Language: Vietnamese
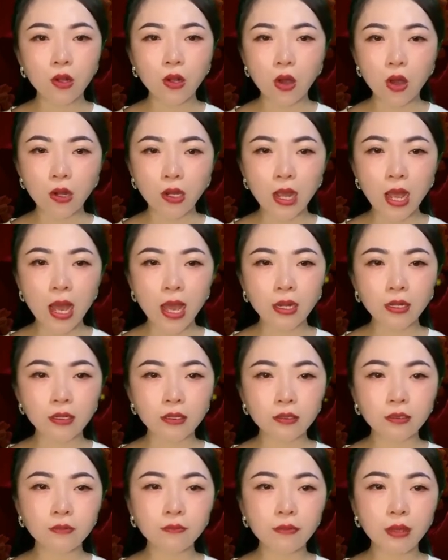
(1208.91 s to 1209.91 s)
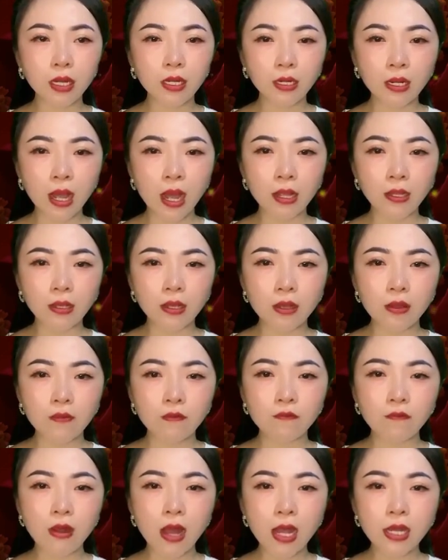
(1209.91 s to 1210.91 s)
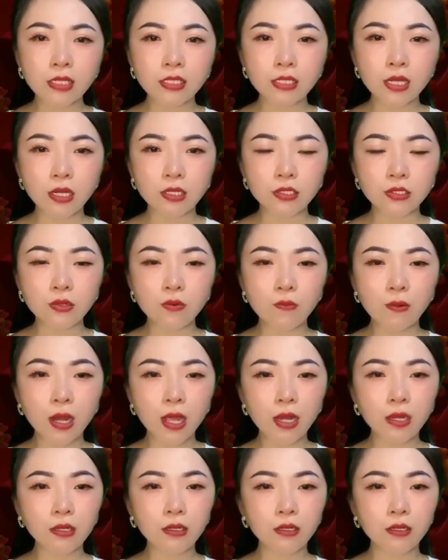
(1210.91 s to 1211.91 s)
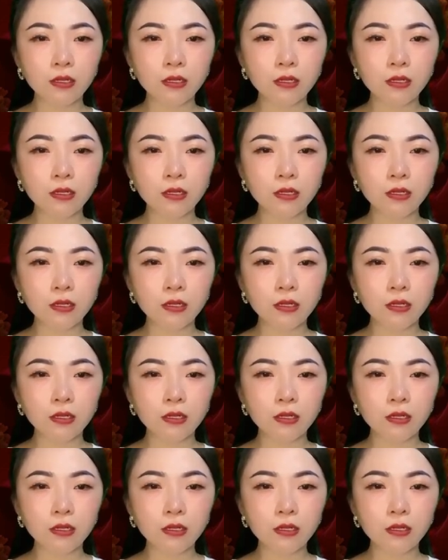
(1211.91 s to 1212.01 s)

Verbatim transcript: còn An đứng bên cạnh vai chợt rung lên